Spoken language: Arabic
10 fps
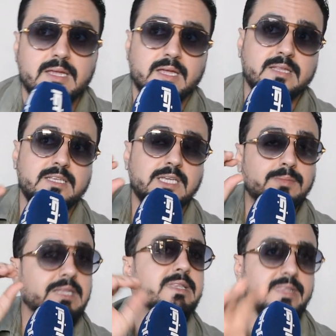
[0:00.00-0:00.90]
خديتها من
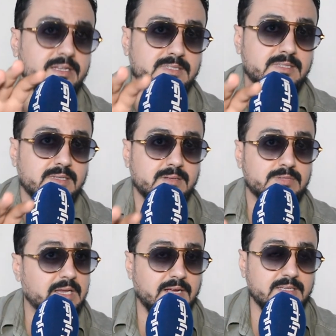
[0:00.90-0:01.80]
عند الناس
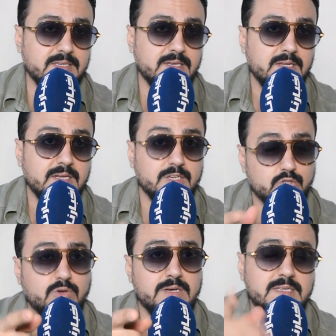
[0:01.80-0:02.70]
بصراحه
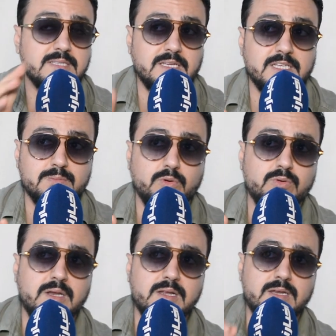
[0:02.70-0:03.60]
كنشكر الناس اللي
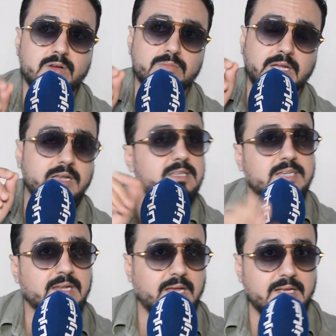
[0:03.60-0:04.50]
كيتبعونا لانه من خلال
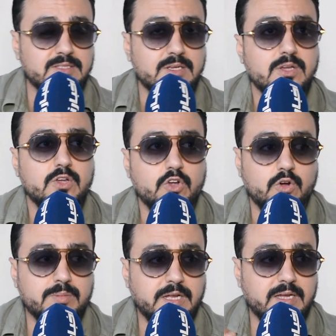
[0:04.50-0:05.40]
التعليقات
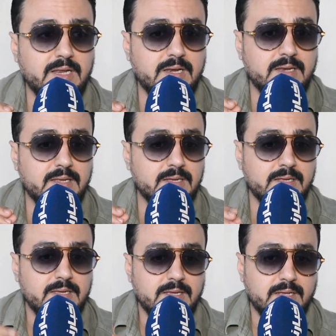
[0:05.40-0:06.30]
ومن خلال
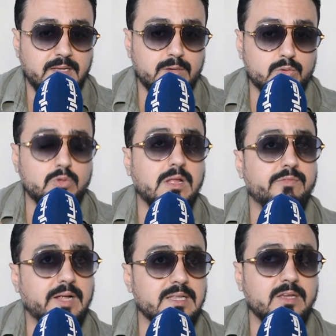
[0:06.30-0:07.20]
آه، ردود
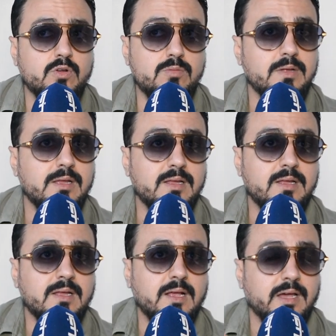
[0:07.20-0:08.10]
الافعال ديالهم
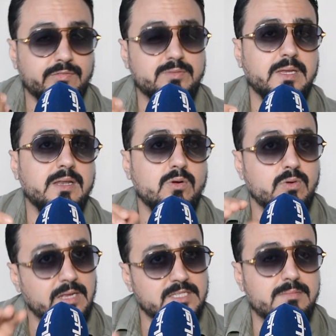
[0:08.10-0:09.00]
عرفت بانه
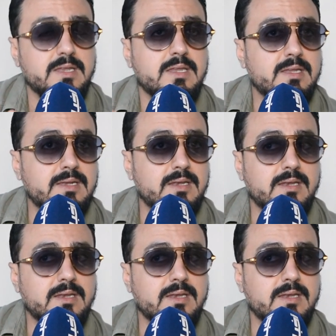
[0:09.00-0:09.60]
لازم اننا